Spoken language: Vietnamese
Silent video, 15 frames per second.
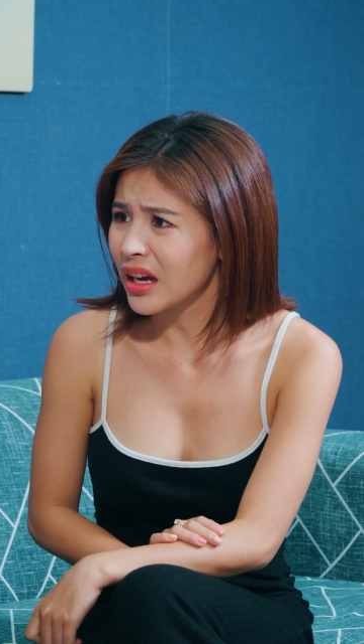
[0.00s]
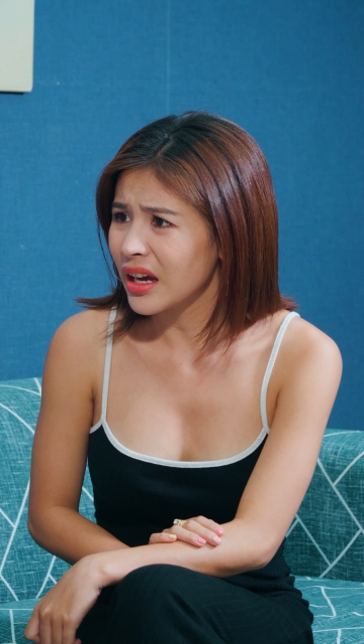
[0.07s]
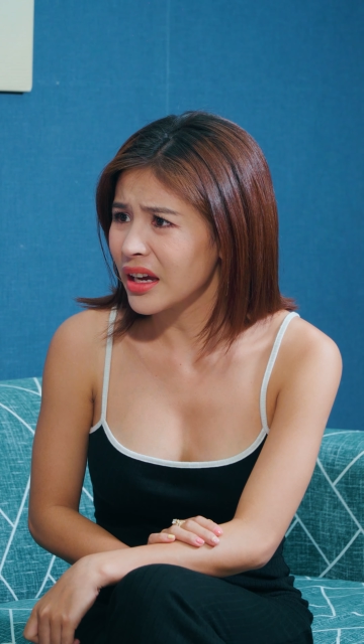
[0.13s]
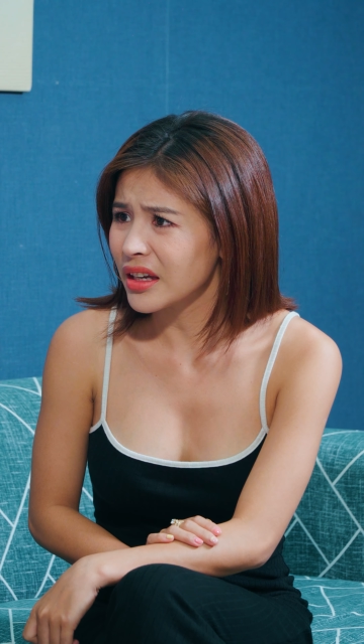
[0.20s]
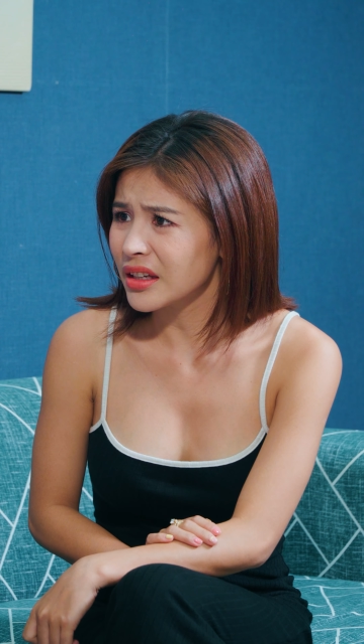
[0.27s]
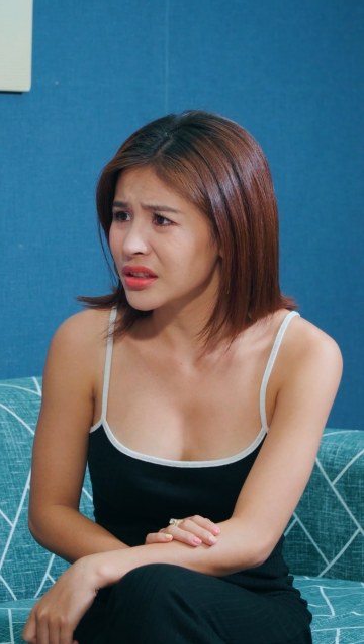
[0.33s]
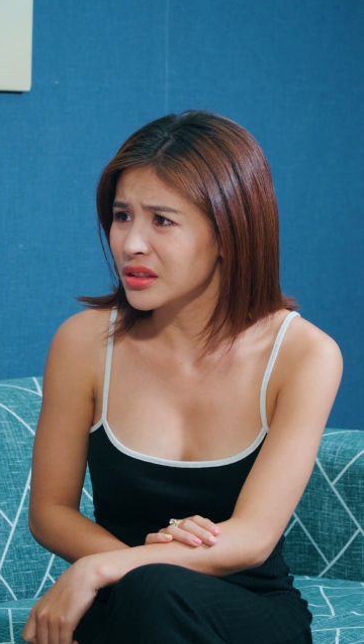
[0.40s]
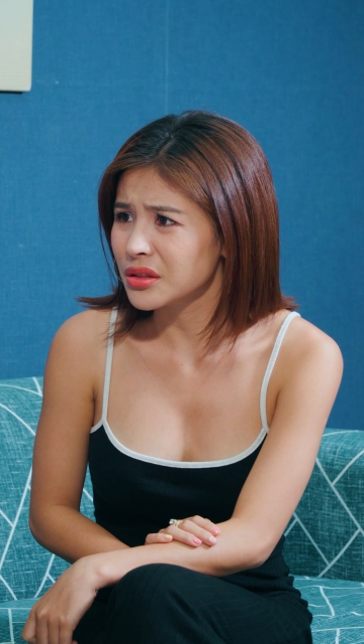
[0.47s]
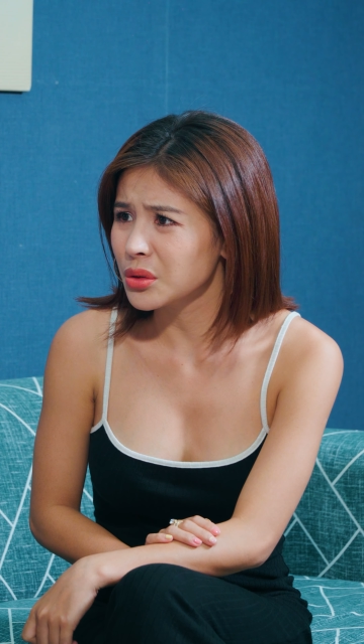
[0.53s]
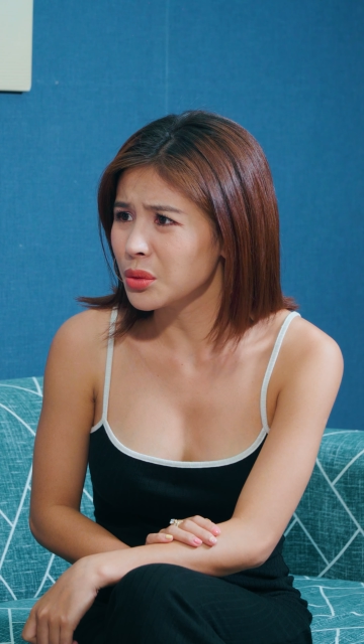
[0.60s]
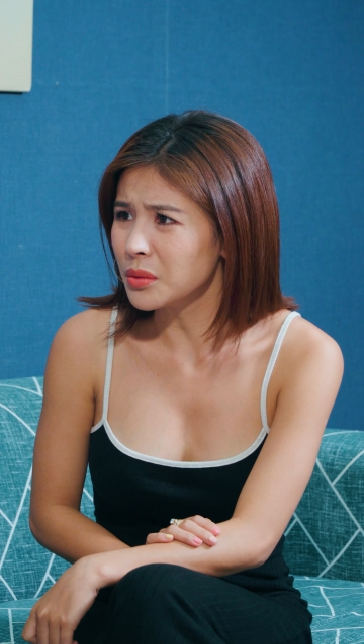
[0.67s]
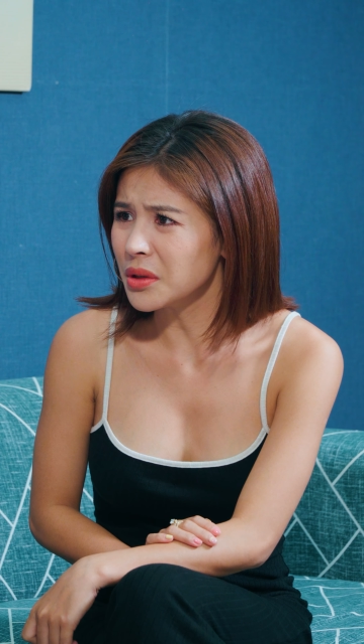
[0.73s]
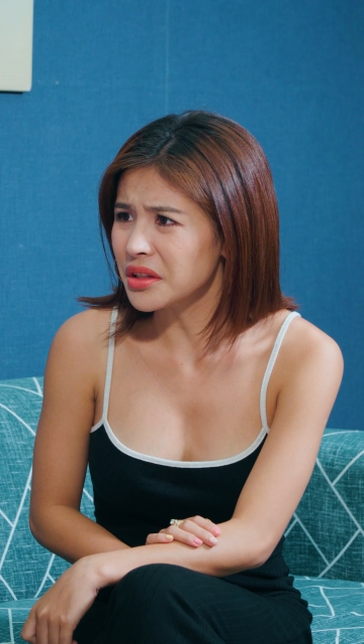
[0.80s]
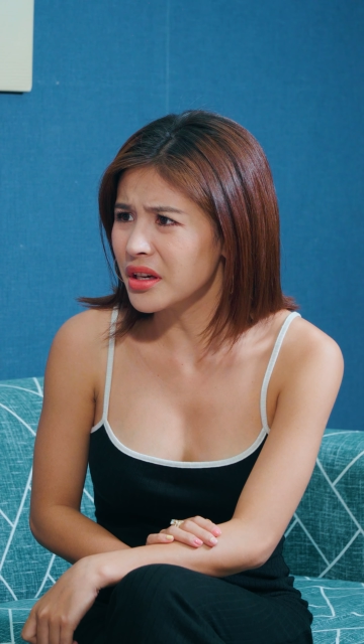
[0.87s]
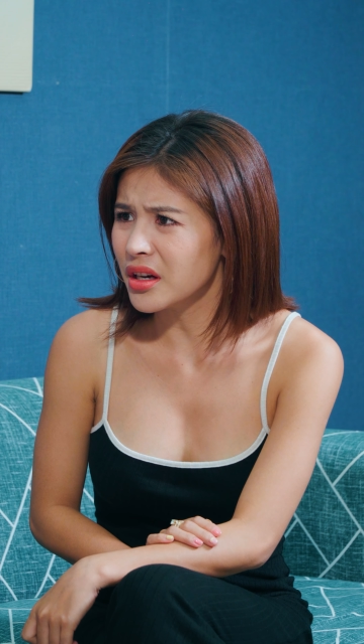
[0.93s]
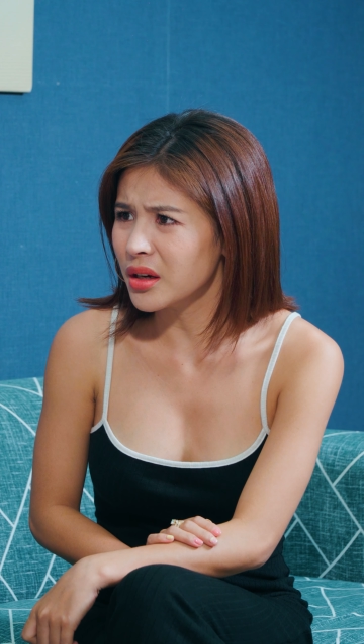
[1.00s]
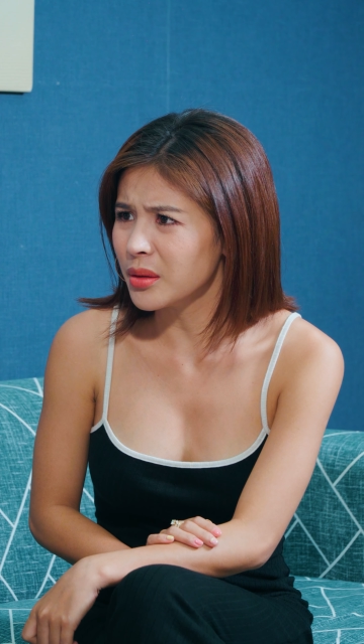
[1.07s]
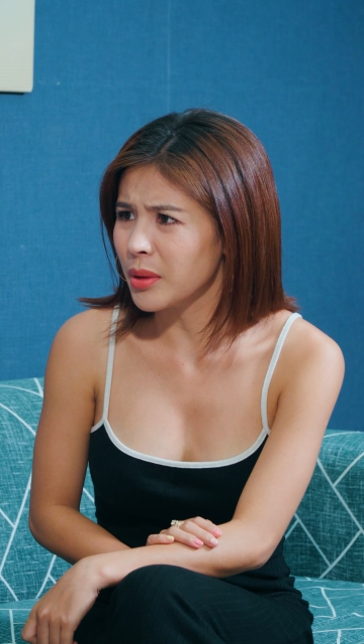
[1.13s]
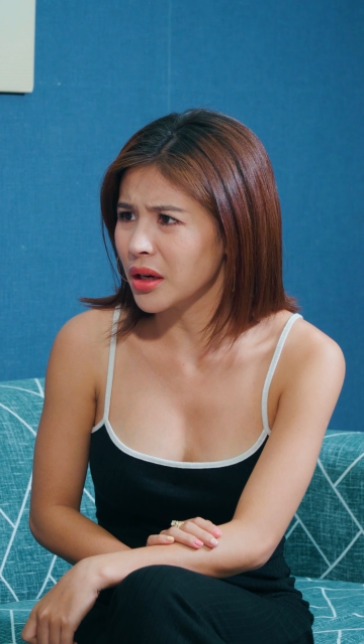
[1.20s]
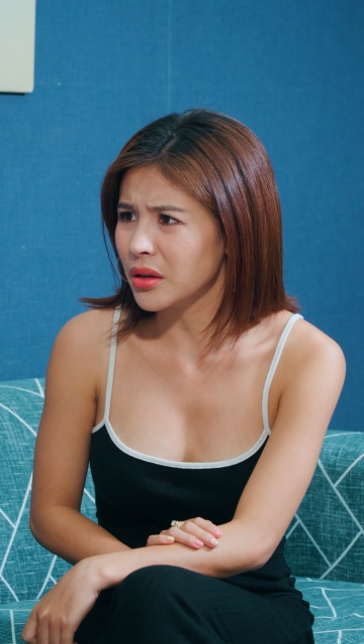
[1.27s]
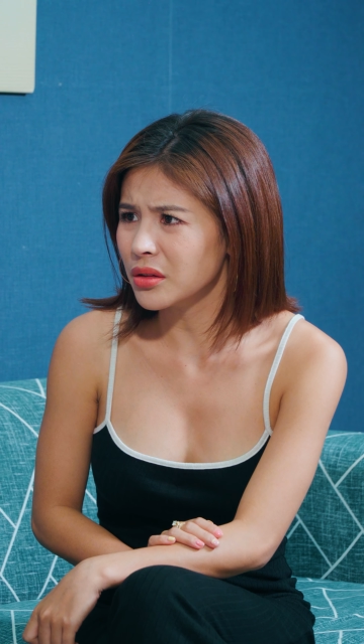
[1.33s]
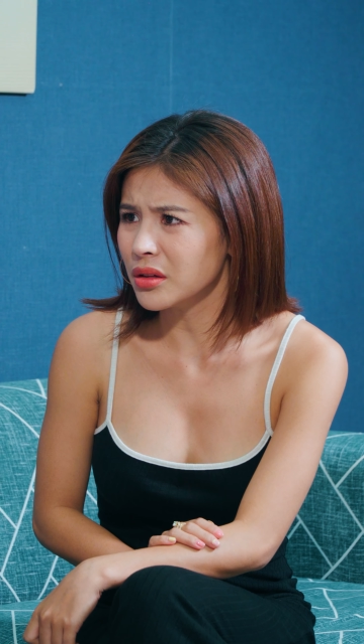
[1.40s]
Hai người đúng là dơ
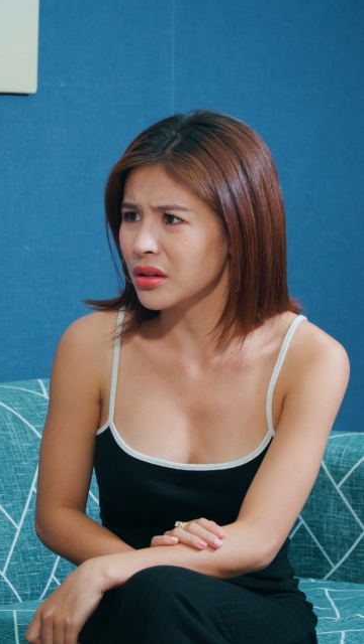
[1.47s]
bẩn.